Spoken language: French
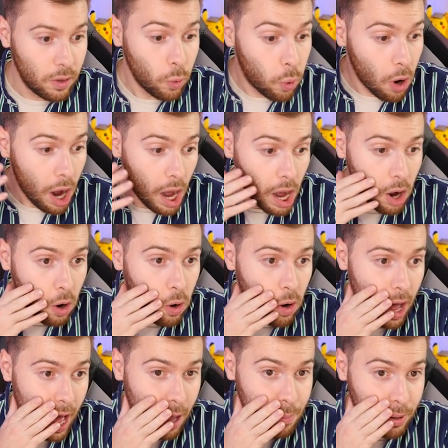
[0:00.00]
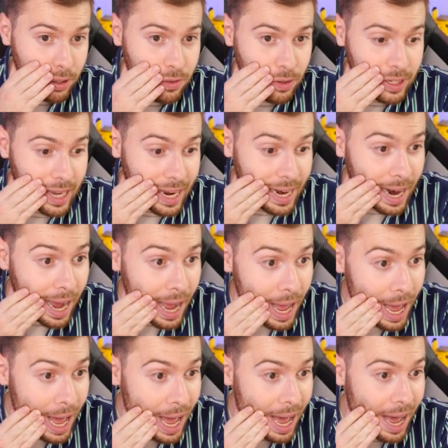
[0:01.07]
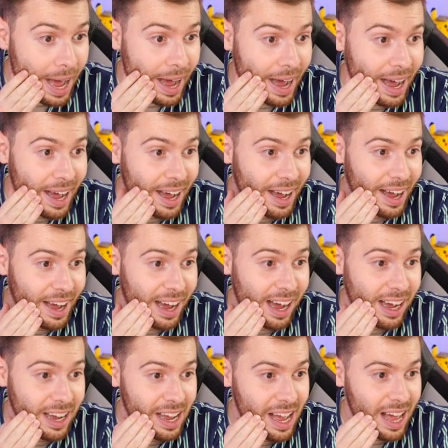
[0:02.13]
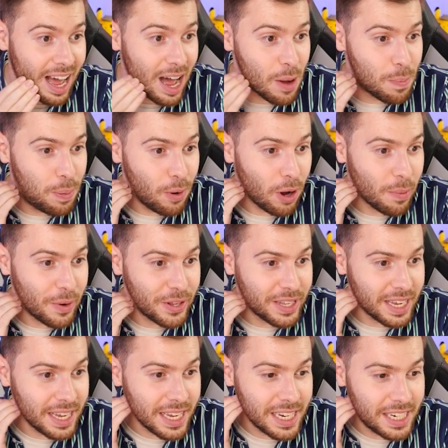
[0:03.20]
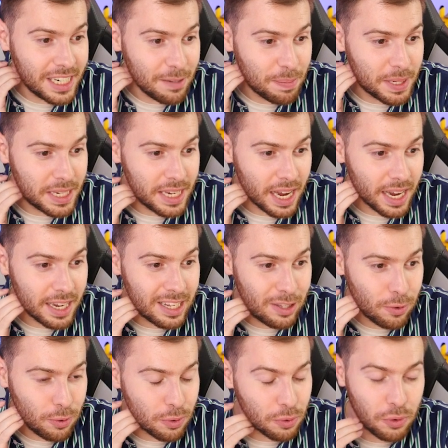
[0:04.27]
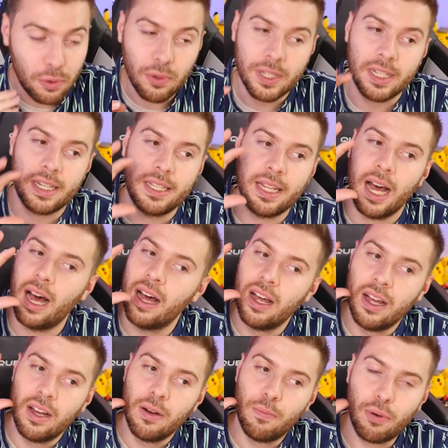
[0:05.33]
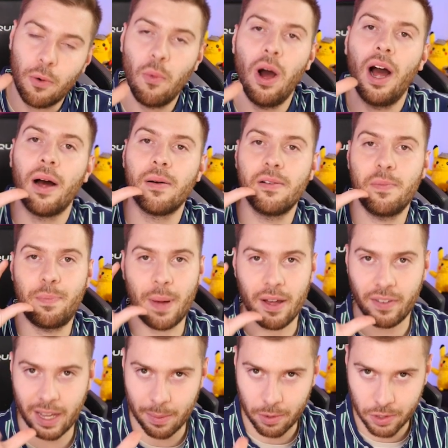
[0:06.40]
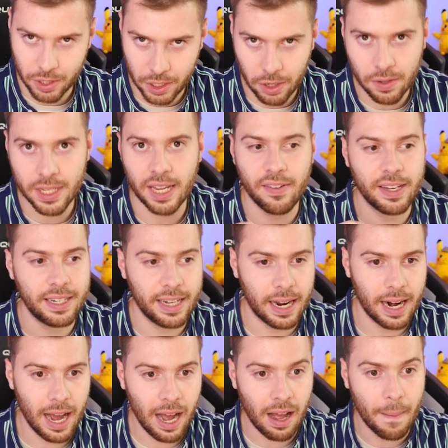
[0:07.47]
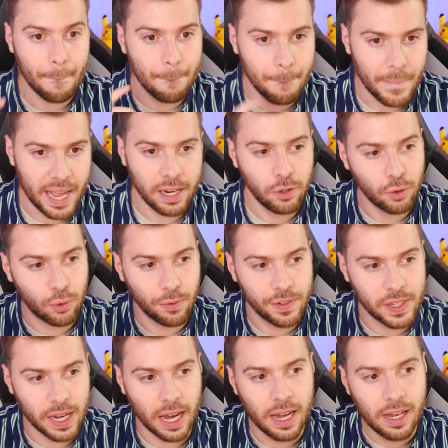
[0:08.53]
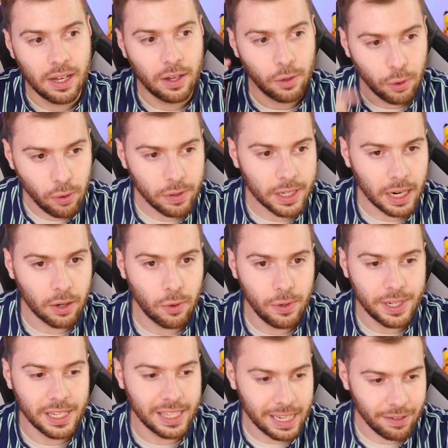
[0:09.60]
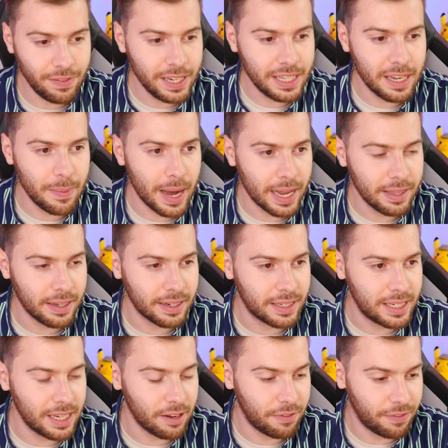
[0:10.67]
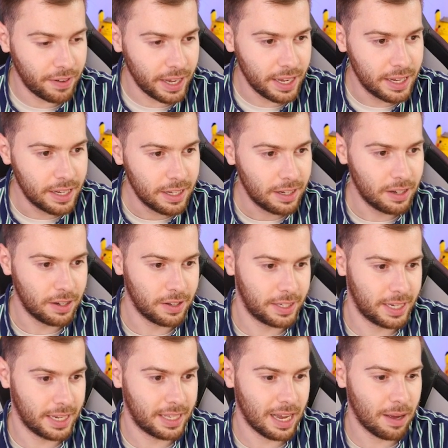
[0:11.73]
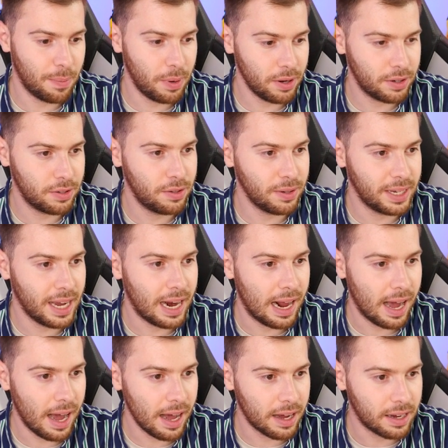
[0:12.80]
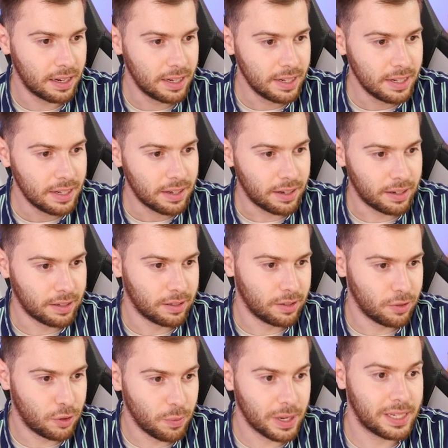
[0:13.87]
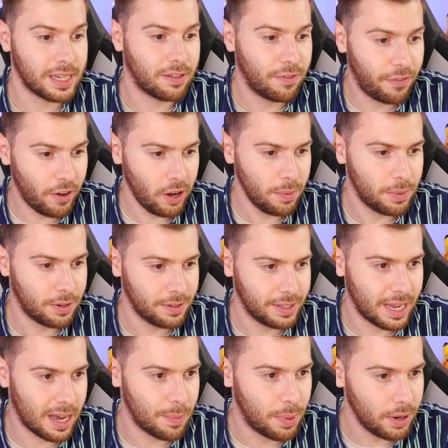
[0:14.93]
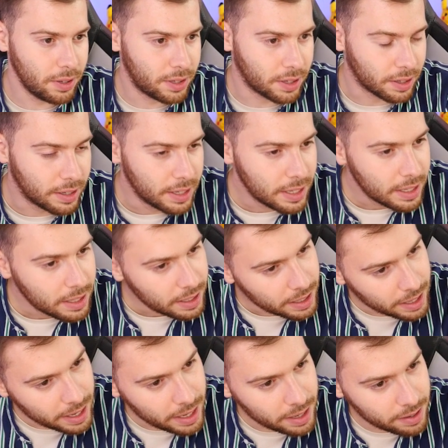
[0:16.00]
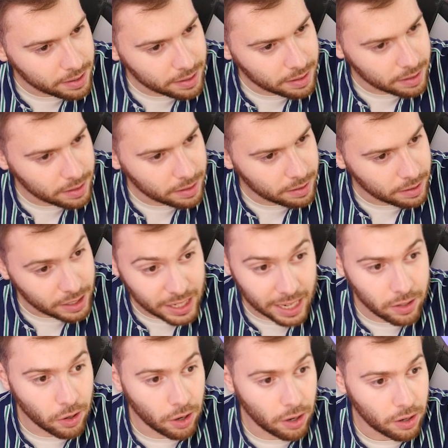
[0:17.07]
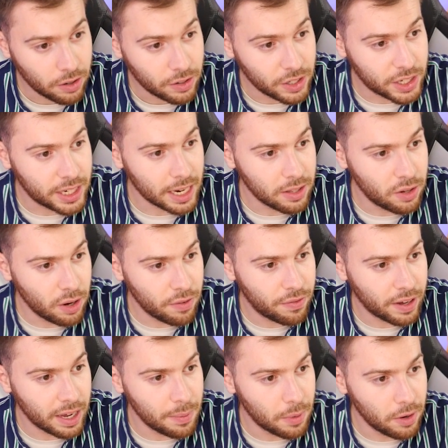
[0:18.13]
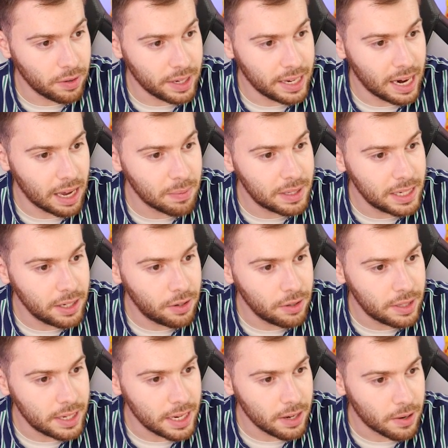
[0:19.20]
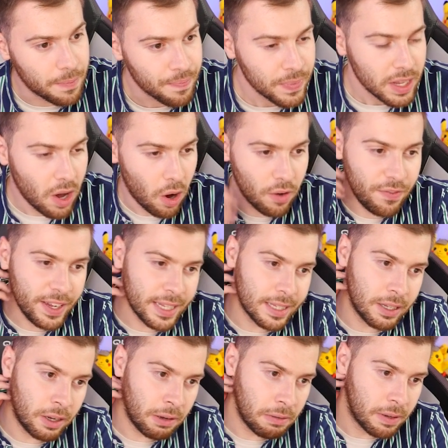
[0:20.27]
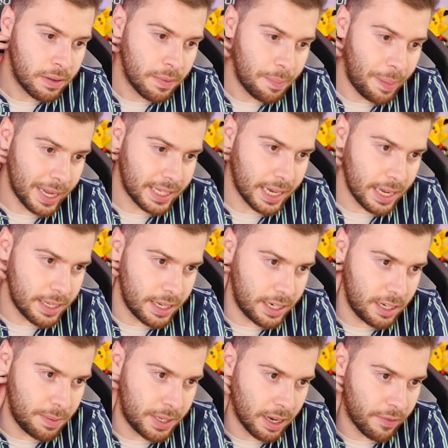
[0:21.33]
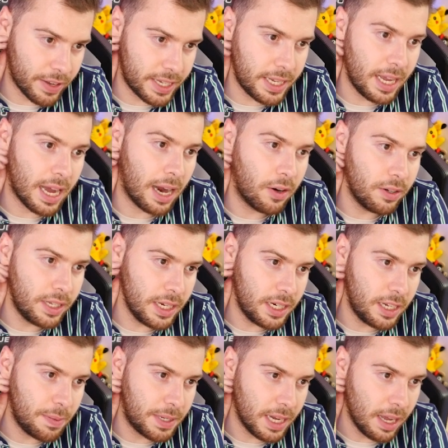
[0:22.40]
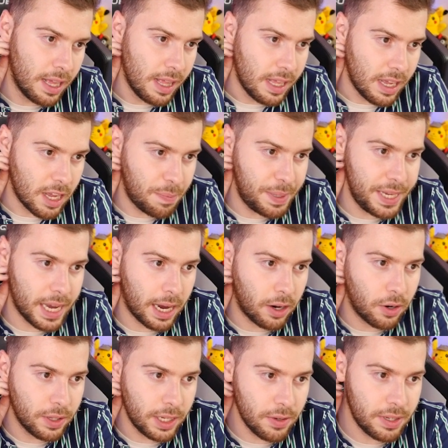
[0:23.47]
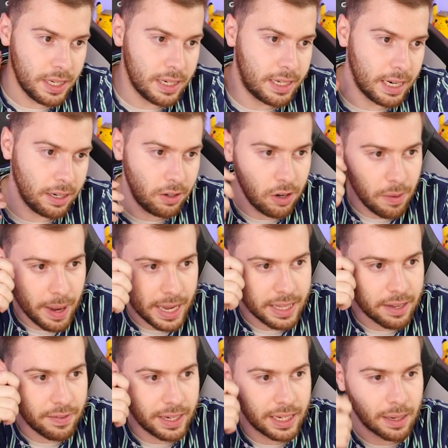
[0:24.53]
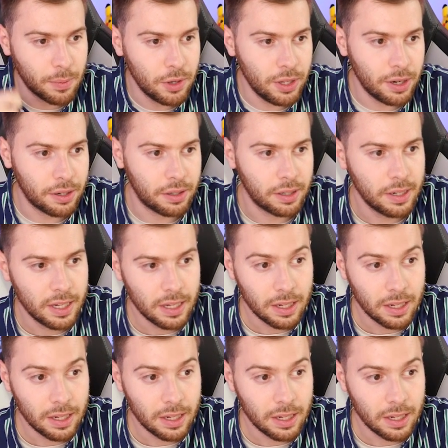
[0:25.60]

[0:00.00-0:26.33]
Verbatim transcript: Waouh, Arbok de Gala, un peu en mode égyptien et tout. Donc du coup, ce qui n'a pour moi pas vraiment de sens avec Galar, mais je trouve ça ultra cool. C'est Devil Deman qui a fait euh, cet Arbok de Galar, euh, du moins cette forme d'Arbok. Et euh, j'adore, j'adore vraiment. Il a un petit côté... en fait, non, pas très égyptien. Enfin si, il y a un côté égyptien, et puis il y a un côté aussi gentleman avec un monocle.